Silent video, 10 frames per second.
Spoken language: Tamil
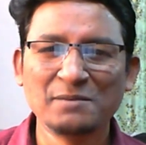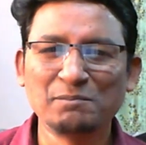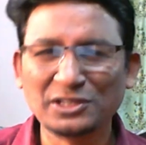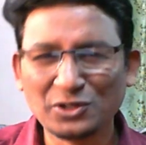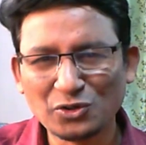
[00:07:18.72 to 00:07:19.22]

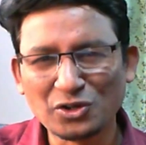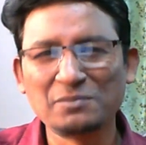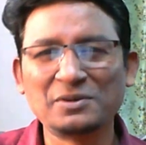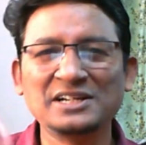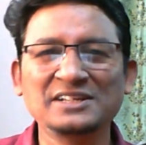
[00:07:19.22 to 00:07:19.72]

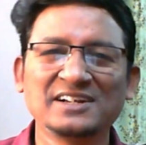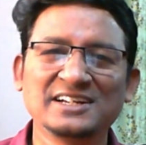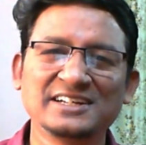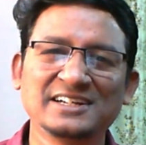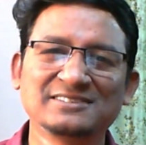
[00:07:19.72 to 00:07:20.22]
பதினோராம் மணி
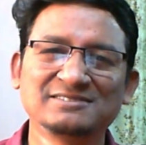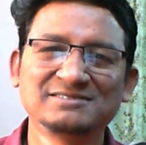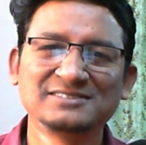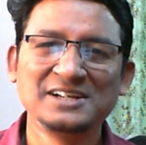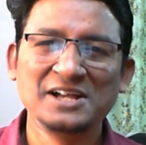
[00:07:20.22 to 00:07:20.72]
வேலையில்
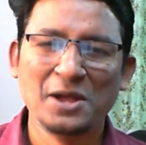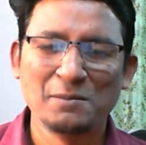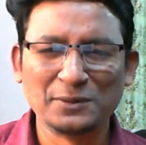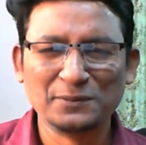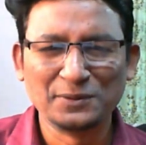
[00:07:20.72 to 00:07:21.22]

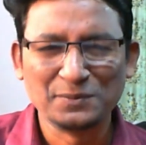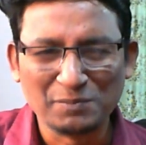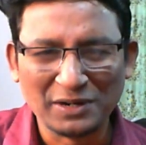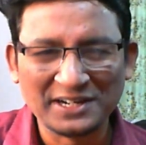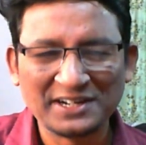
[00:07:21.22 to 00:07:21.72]
மறுபடியும்
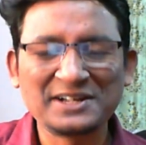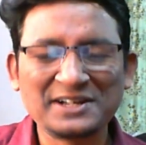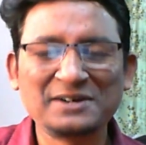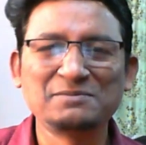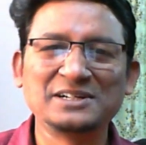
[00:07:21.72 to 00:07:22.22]

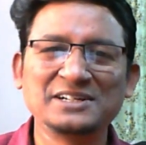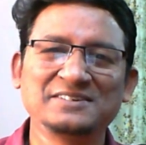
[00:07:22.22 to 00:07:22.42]
பன்னெண்டாம் மணி